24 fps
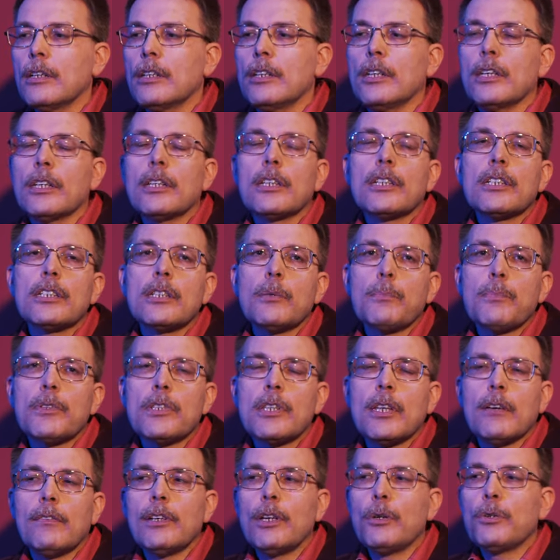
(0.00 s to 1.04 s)
нередко
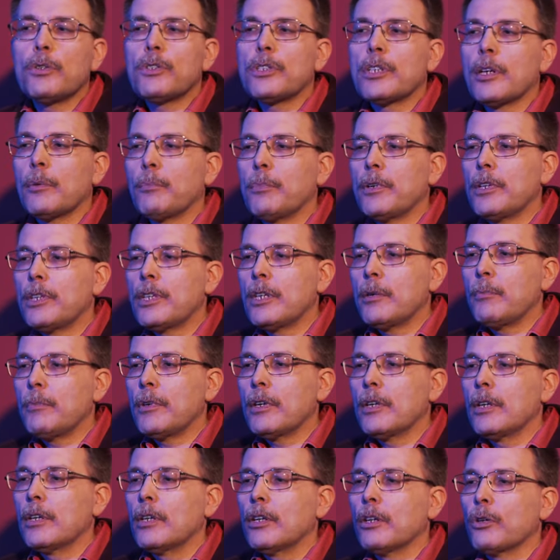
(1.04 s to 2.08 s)
сопоставляют с
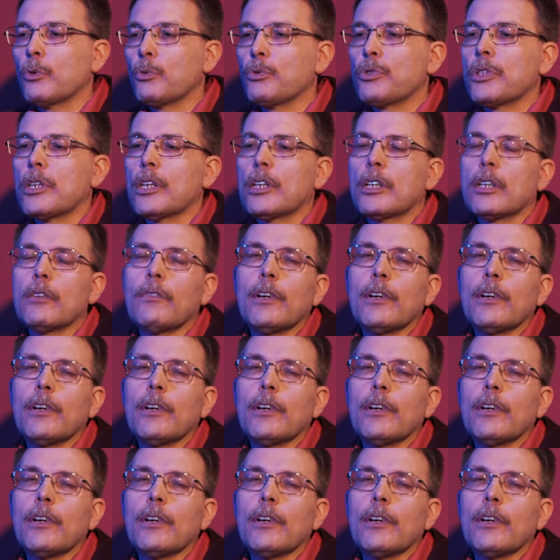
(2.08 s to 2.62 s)
событиями русских